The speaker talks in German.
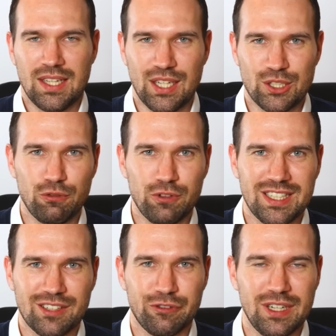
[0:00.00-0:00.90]
ich hoffe,
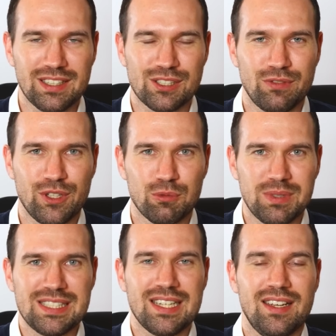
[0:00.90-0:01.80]
dir gefällt das Video
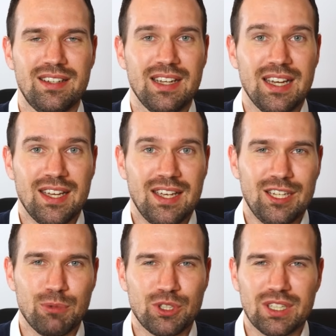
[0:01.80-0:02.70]
bis hierhin.
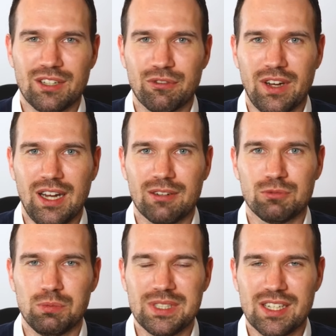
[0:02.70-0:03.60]
Ich möchte dich fragen,
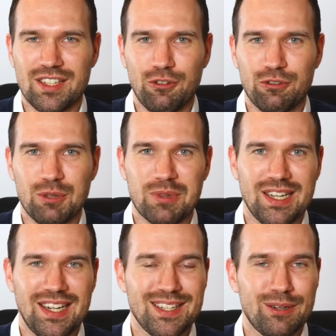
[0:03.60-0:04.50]
du bist ja hier auf dem
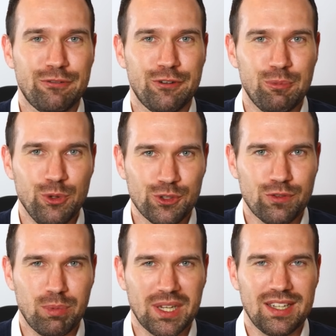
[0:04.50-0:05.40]
Kanal der
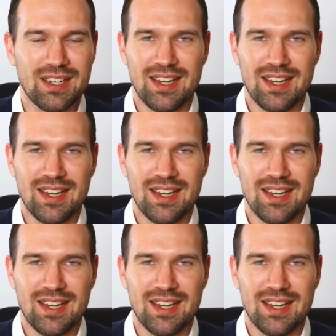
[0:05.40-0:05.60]
Vermögensfabrik.